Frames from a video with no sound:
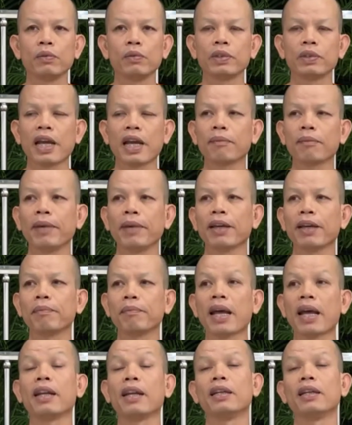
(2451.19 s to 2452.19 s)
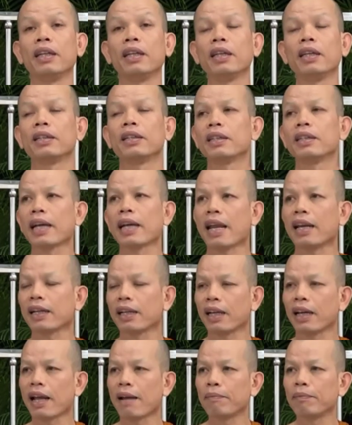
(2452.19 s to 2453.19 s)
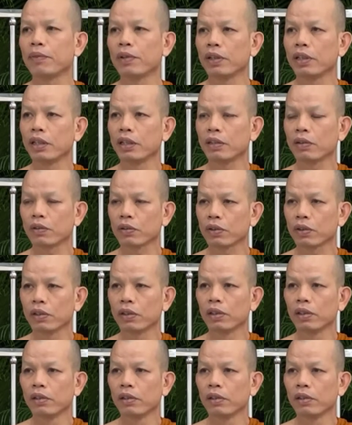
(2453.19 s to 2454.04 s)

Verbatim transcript: หูจักแบ่งปัน นี่คือการกระทำตัวนี้ต้อง